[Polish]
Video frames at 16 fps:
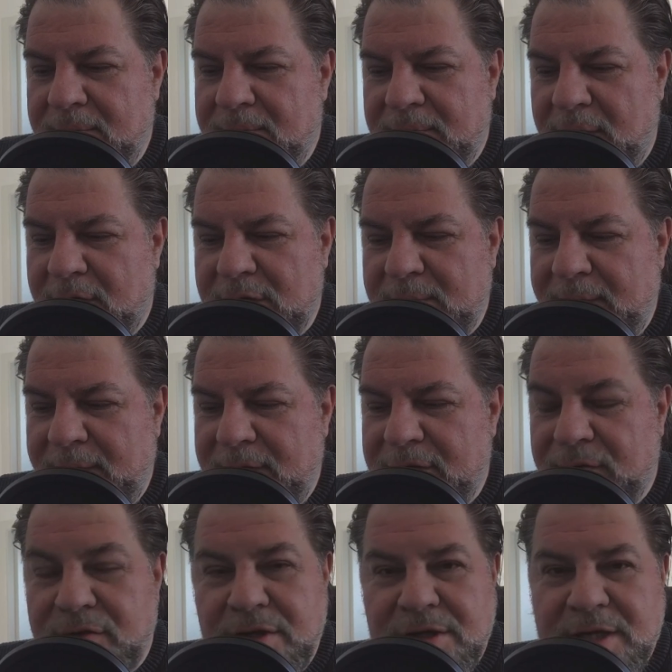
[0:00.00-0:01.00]
porozmawiać o
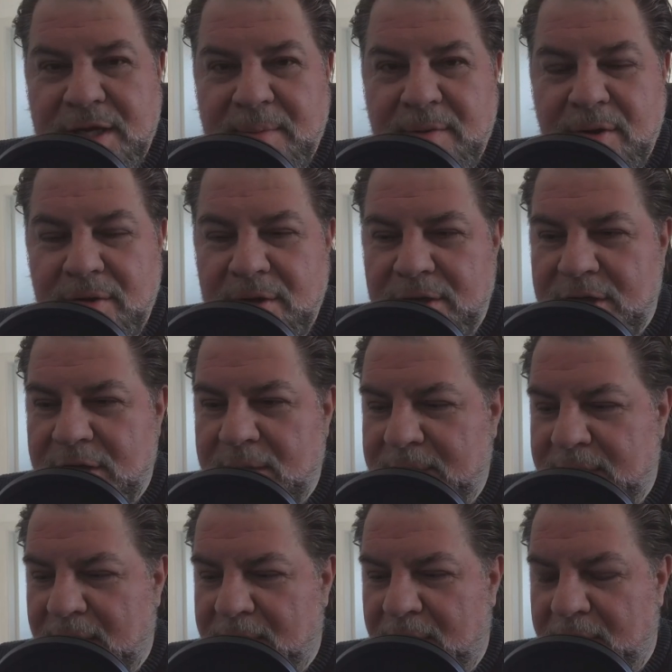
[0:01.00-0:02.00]
wszystkim i o niczym i
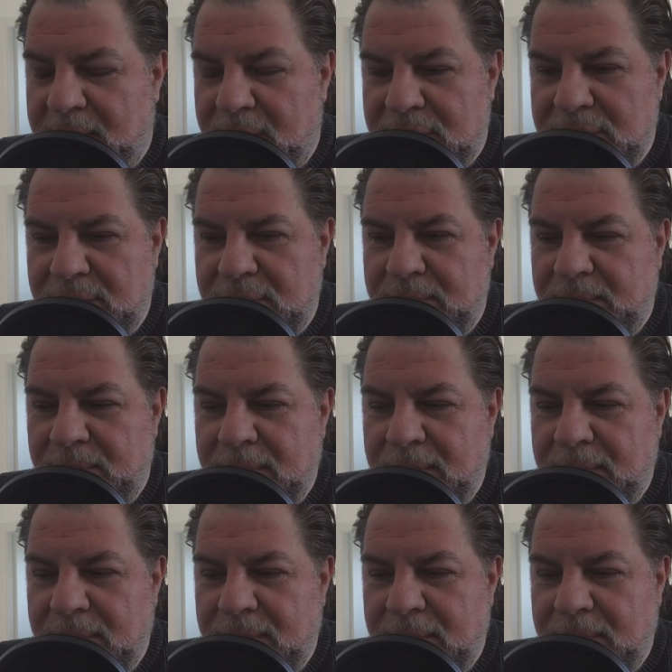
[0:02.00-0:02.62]
tak po prostu.